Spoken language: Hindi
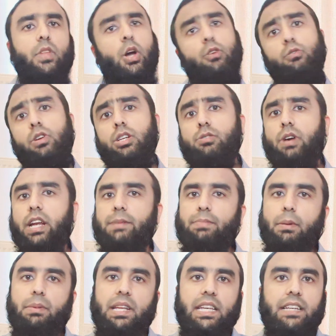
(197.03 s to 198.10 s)
और वो इंक्वायरी
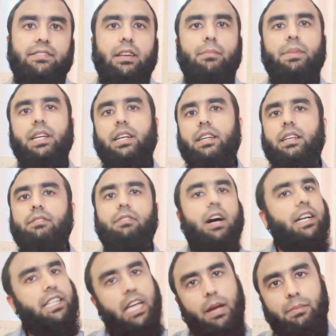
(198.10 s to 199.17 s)
पब्लिक के सामने करें
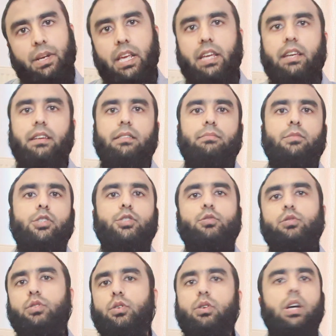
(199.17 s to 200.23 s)
वहाँ कैमरे
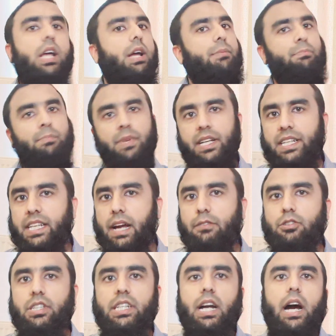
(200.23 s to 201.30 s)
मौजूद हों मीडिया
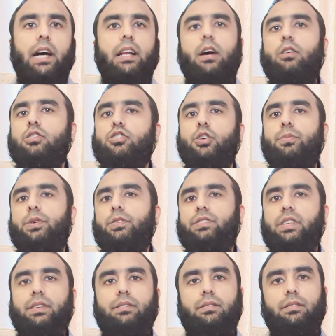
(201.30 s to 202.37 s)
वो दिखा रहा हो जो भी
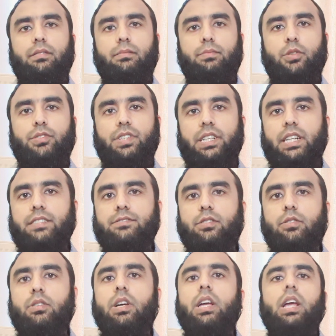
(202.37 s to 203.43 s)
उसकी प्रोसीडिंग्स
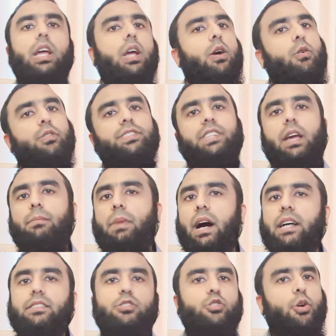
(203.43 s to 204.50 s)
हों उसके
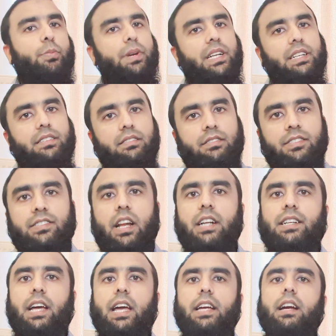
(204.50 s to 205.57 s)
बाद जो भी
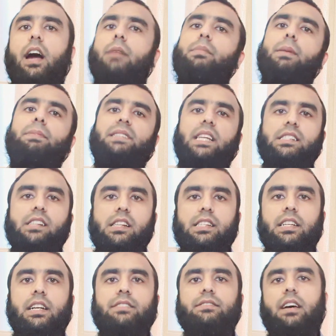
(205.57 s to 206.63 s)
रिज़ल्ट आएगा हमें पता चल
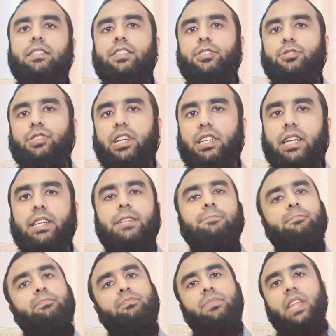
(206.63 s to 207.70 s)
जाएगा साजिश हुई है या नहीं
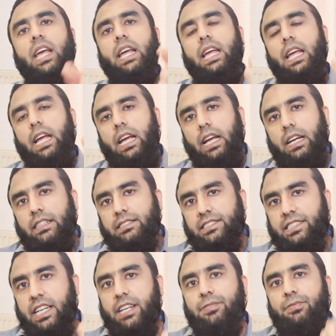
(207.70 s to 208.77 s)

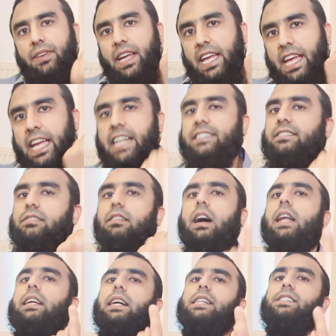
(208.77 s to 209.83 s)
सिर्फ एक
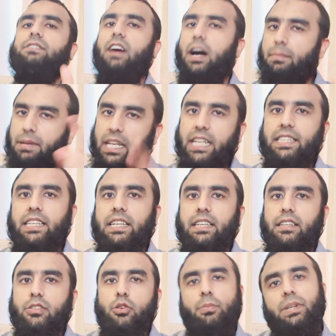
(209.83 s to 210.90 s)
सवाल का जवाब ले दें
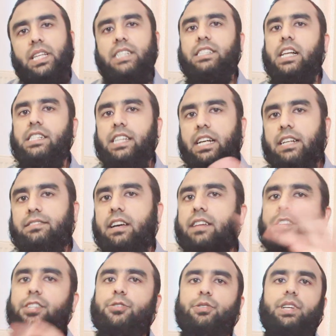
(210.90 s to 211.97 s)
तो पता चल जाएगा
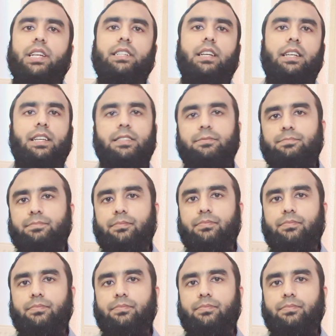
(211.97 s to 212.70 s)
साजिश हुई है या नहीं